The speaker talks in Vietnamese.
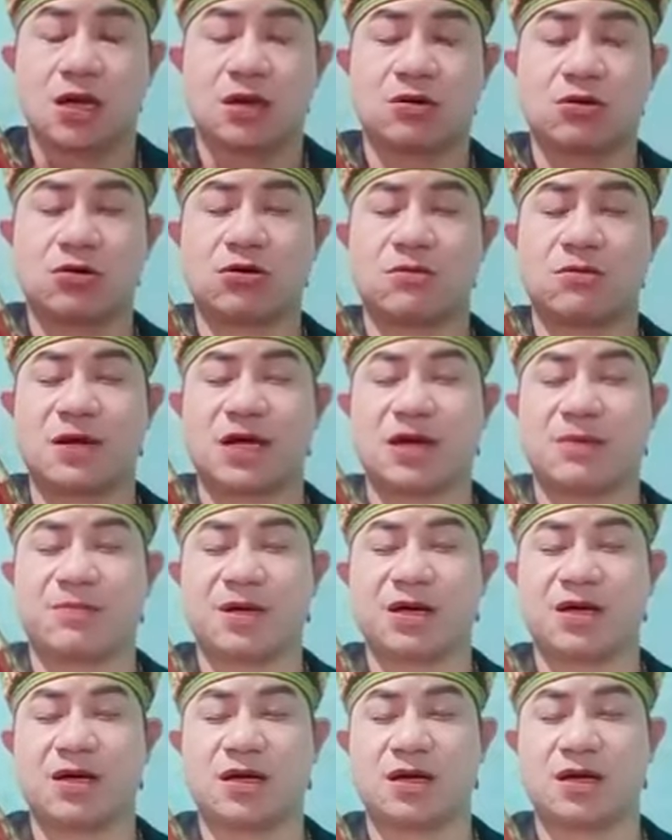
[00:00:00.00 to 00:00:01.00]
ô biệt
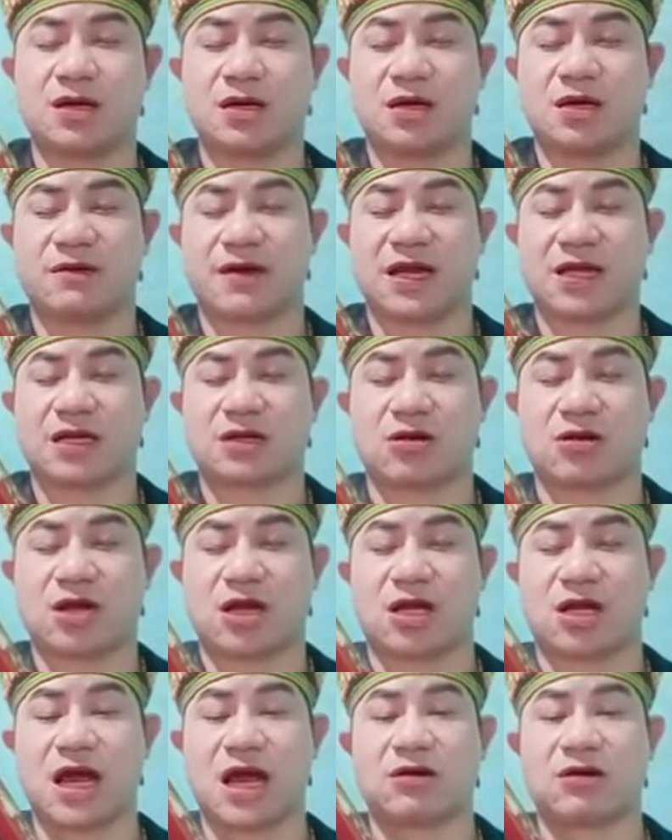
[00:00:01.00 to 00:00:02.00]
ư bằng
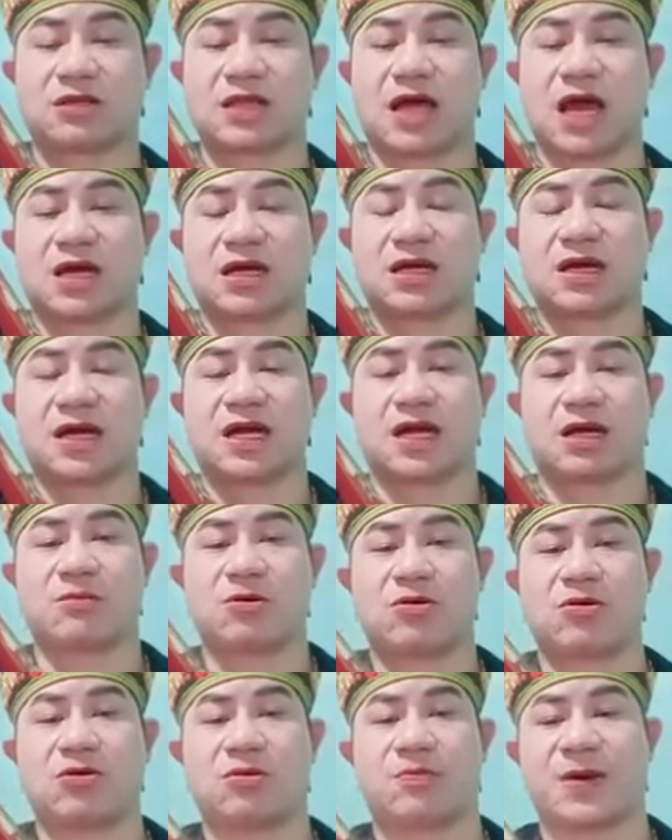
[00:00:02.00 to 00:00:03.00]
con tao tăng hẹt
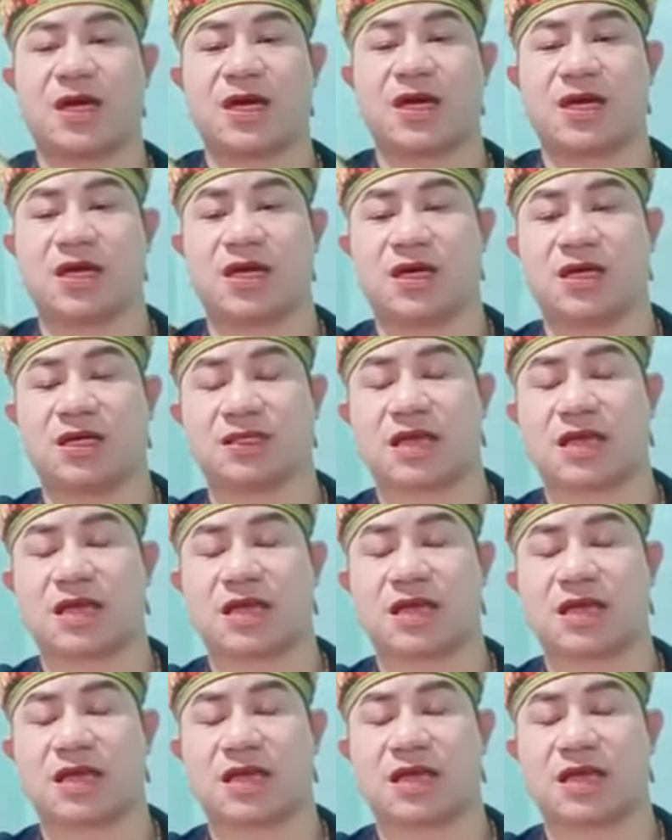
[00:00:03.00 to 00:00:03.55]
bộ phiền